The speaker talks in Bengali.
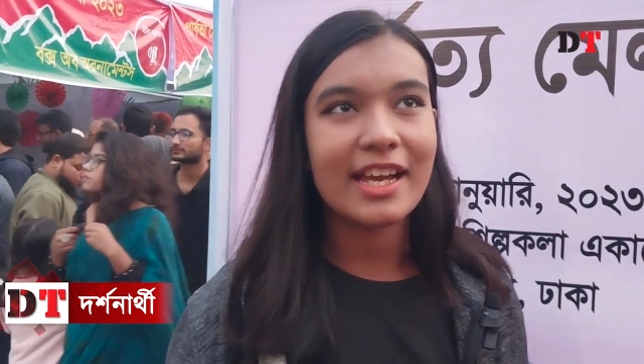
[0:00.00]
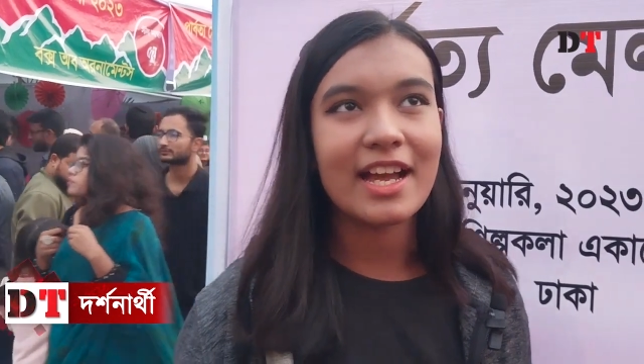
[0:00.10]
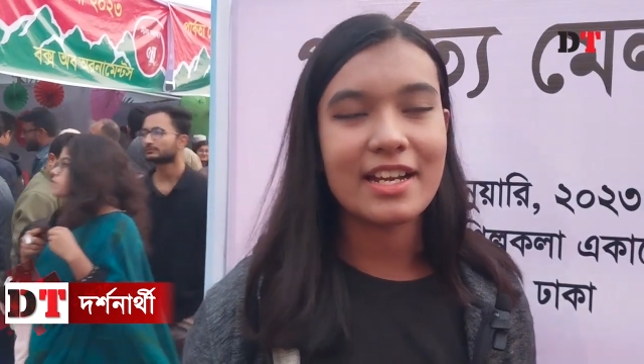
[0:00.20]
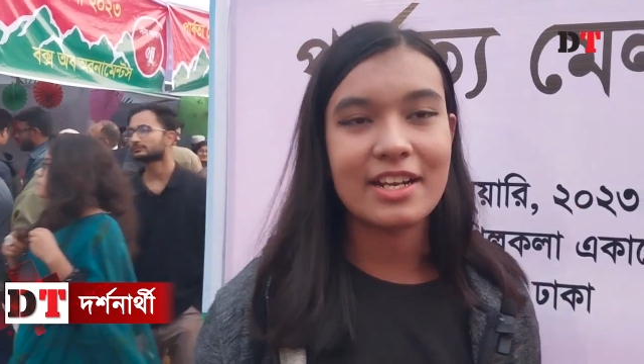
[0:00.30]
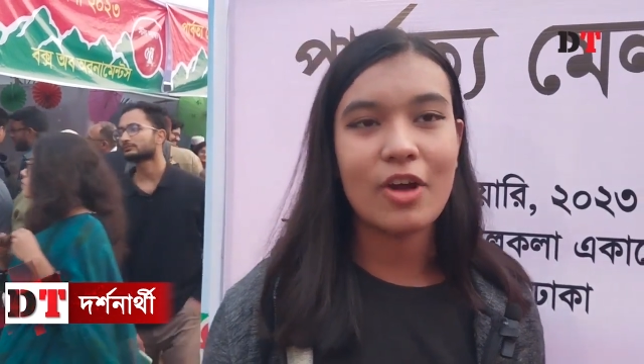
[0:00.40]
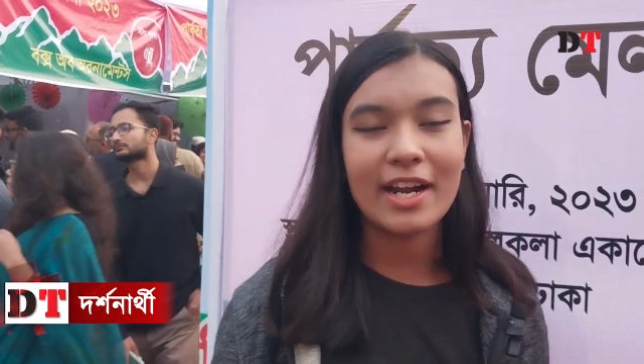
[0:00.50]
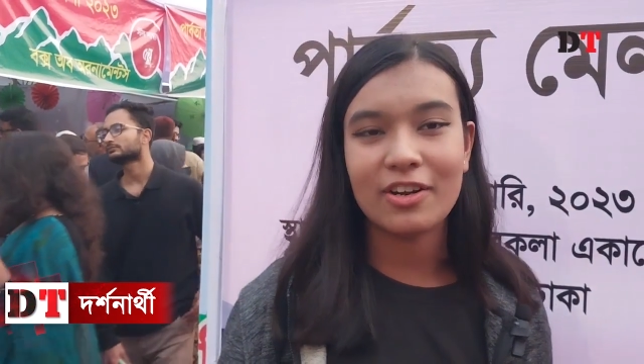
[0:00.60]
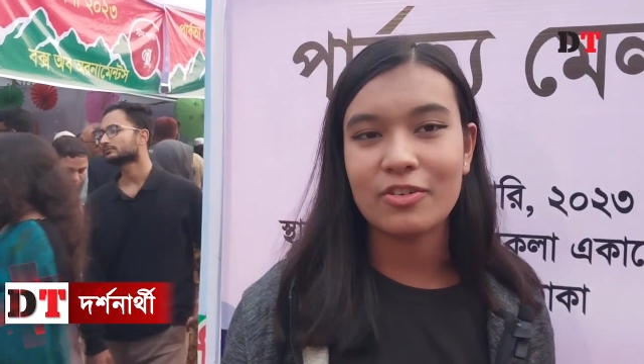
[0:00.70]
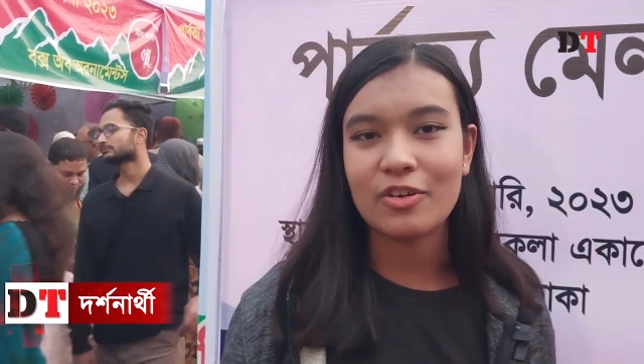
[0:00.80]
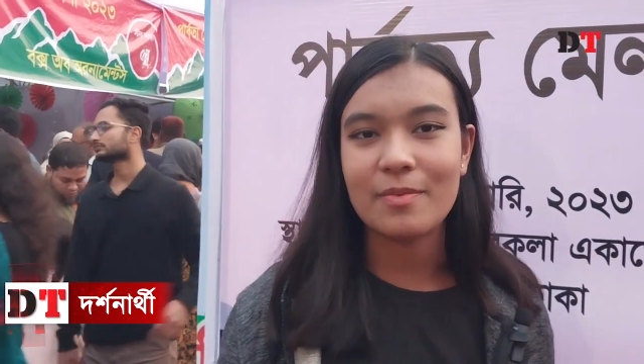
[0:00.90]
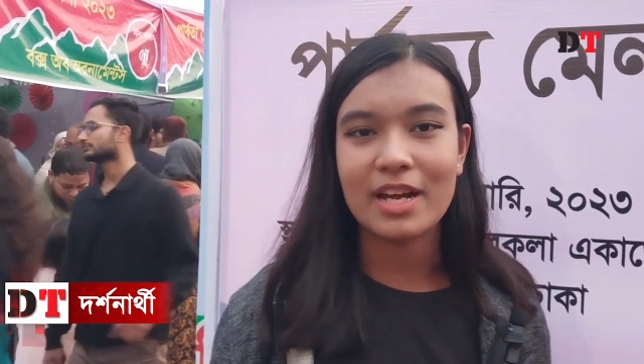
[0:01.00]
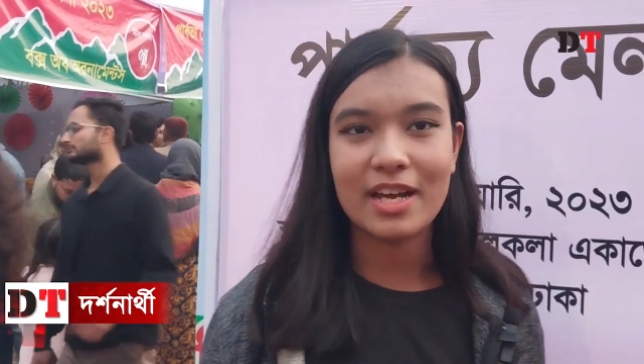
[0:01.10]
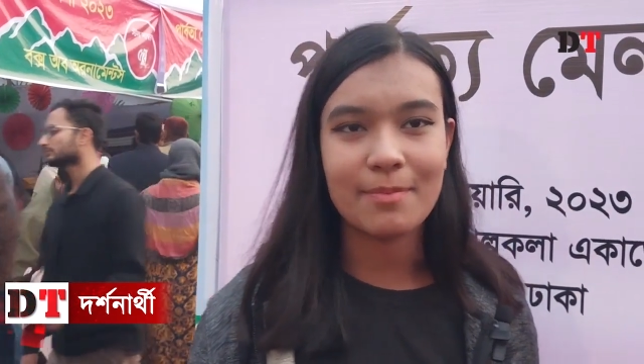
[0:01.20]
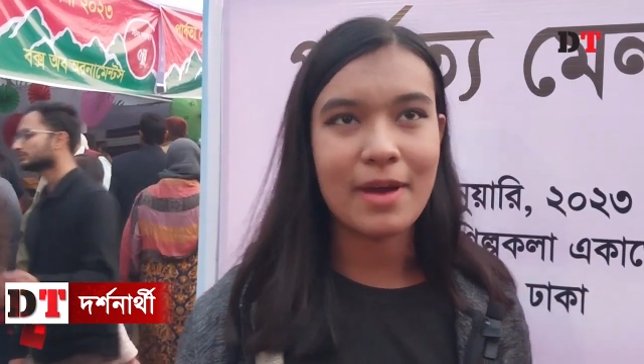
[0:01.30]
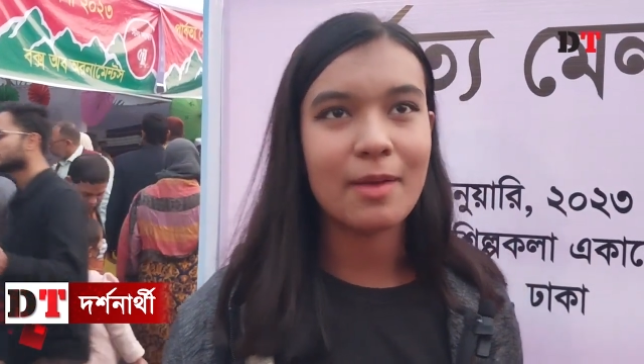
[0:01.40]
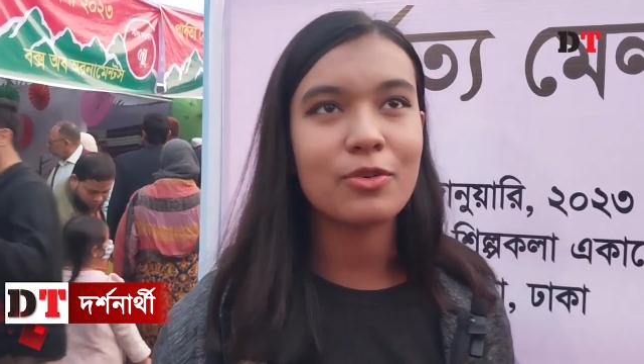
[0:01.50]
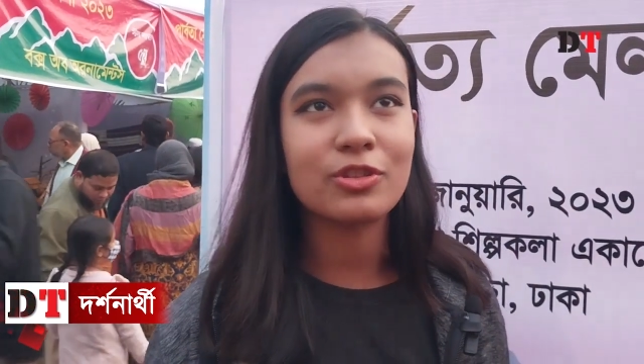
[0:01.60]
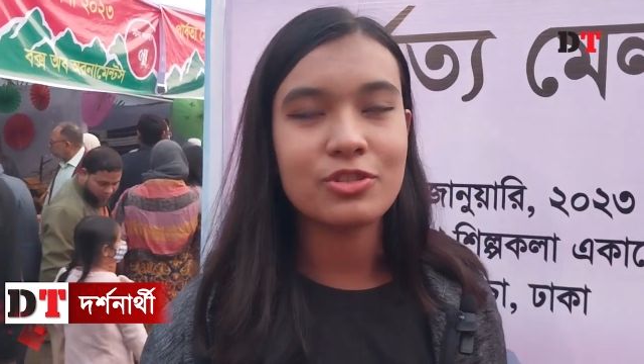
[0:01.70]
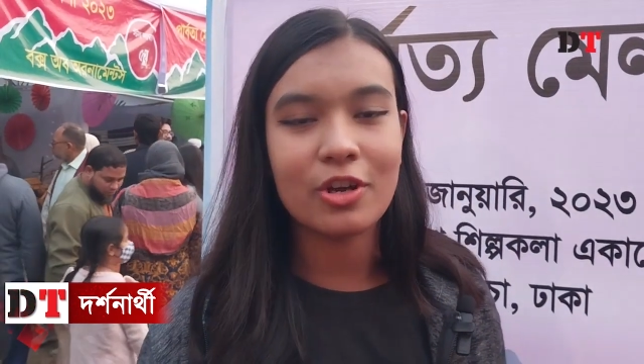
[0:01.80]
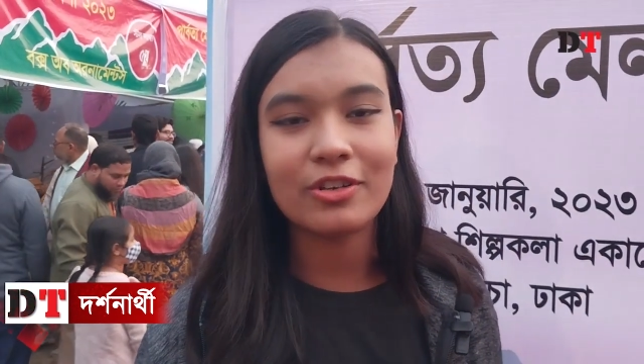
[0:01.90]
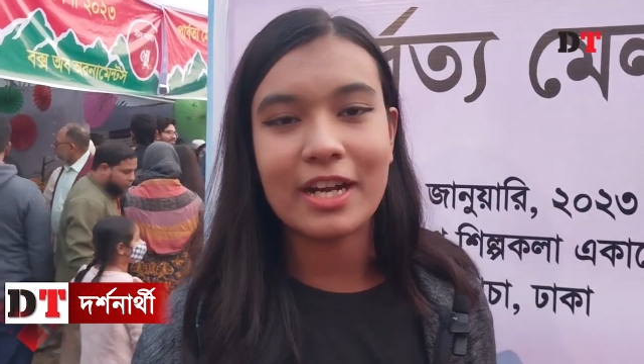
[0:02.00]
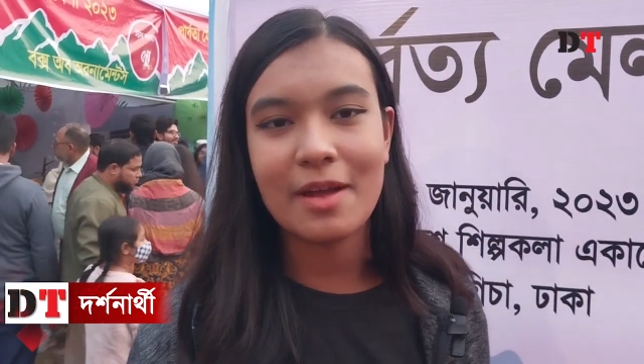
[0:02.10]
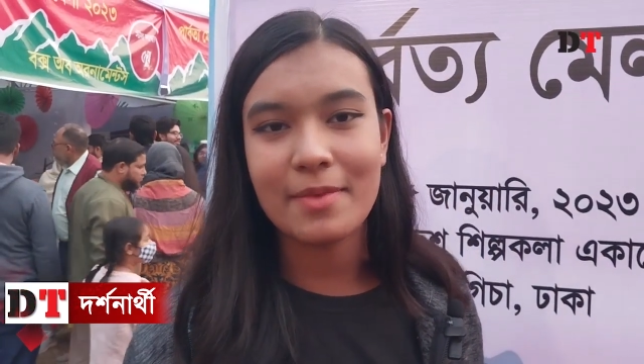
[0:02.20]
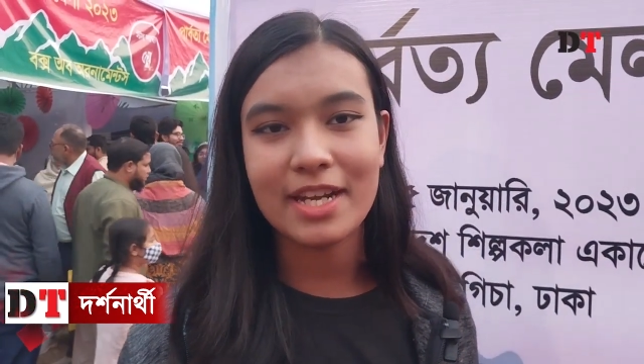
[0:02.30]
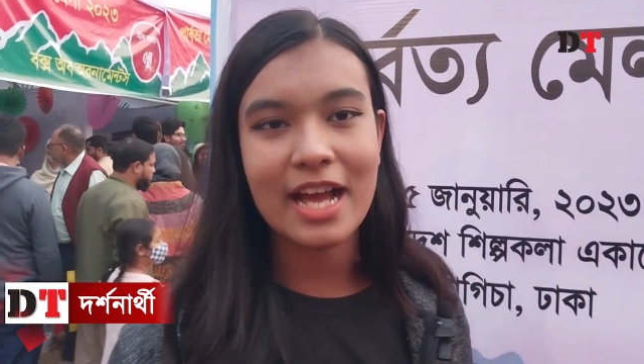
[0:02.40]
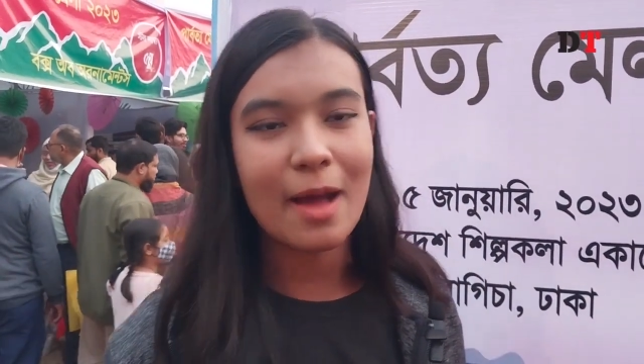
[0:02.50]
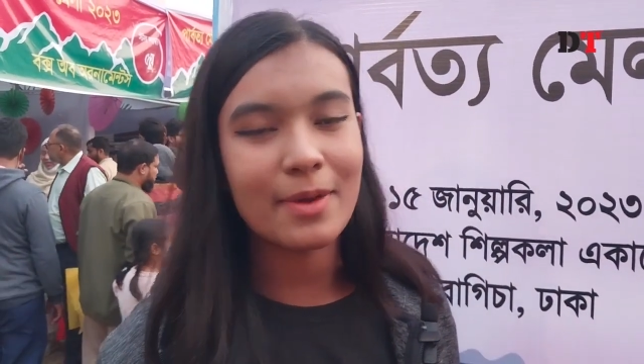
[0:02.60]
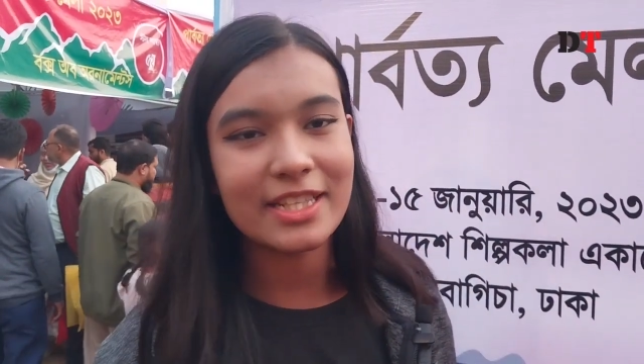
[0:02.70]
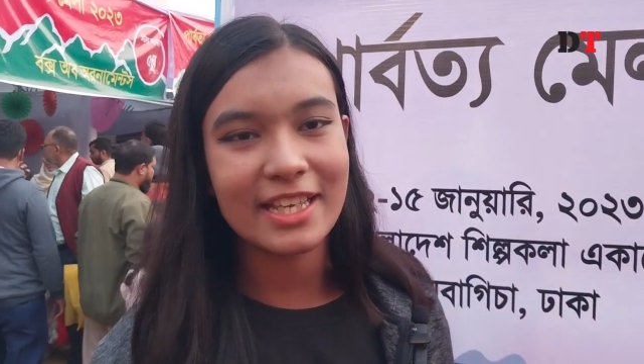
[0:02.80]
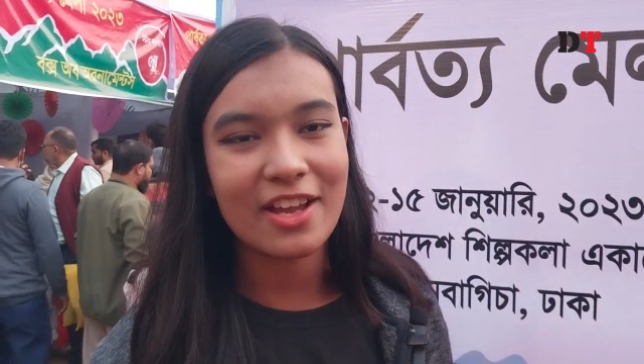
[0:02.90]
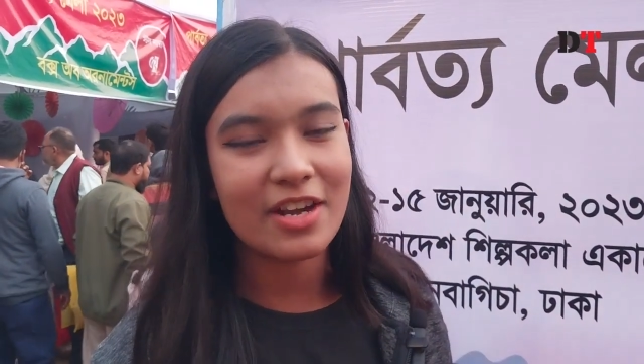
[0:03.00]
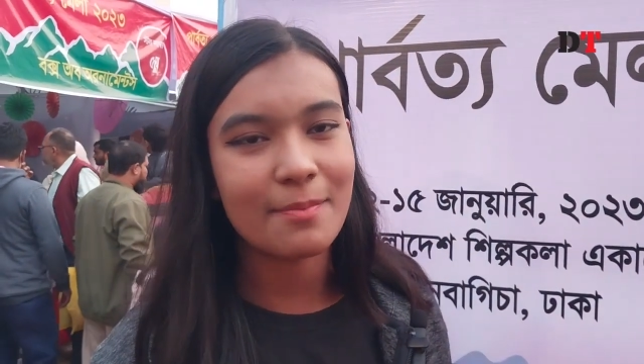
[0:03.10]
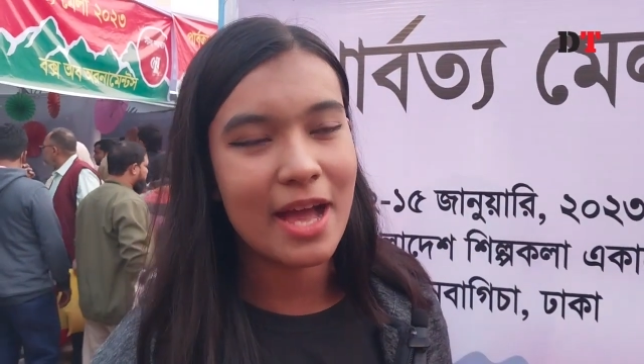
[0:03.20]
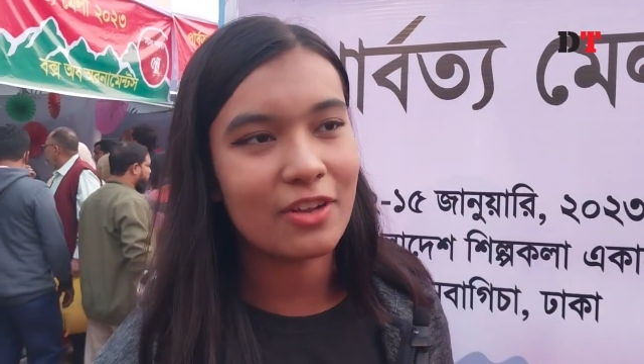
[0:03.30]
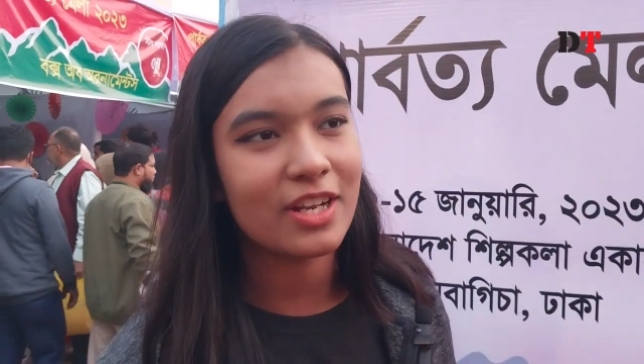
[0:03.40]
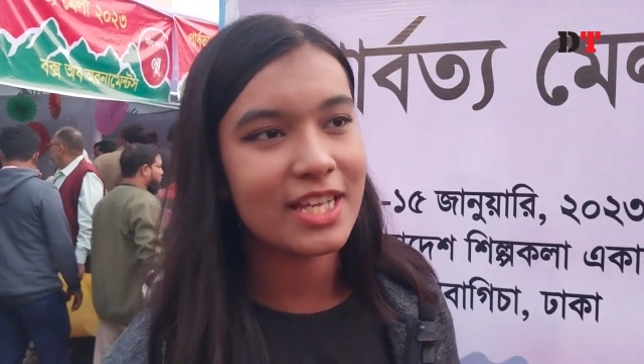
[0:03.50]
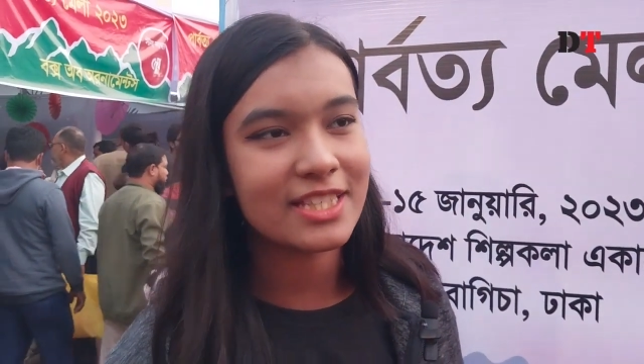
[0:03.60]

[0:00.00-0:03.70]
এখানে নানা রকম পার্বত্য চট্টগ্রামের খাবার দেখে অনেক ভালো